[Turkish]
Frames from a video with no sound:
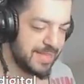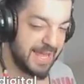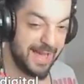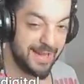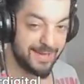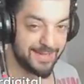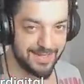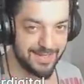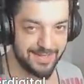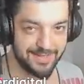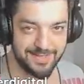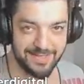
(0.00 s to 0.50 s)

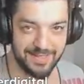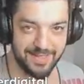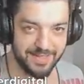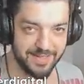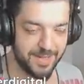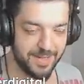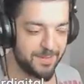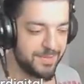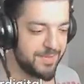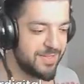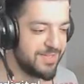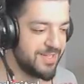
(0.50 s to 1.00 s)
Herkes
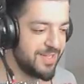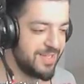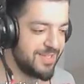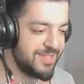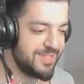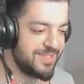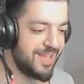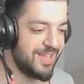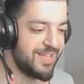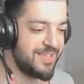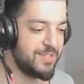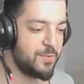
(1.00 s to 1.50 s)
tarayabilecek.
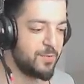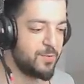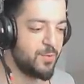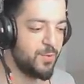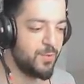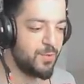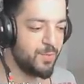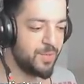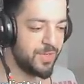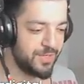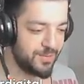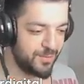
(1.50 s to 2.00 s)
Sadece
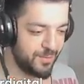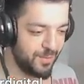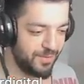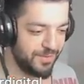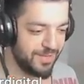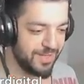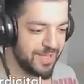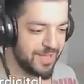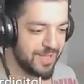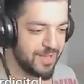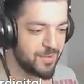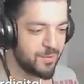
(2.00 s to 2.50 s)
kurmalı
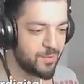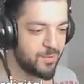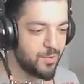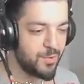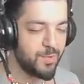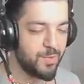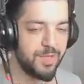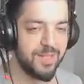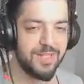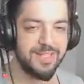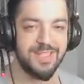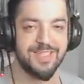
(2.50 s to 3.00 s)
yok.
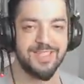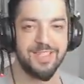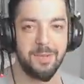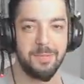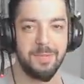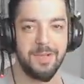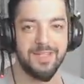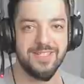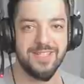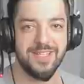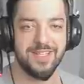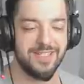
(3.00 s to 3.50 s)
Kurmalı da
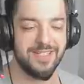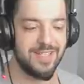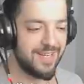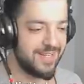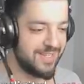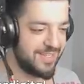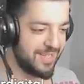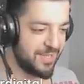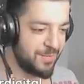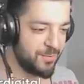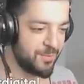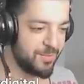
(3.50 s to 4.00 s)

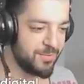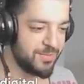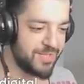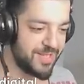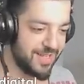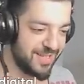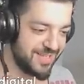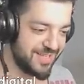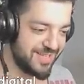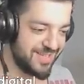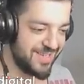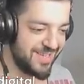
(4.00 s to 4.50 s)
tabancalılar tarıyordu
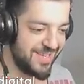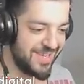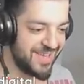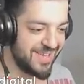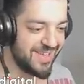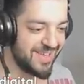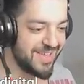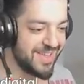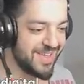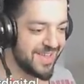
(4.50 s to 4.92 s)
sadece.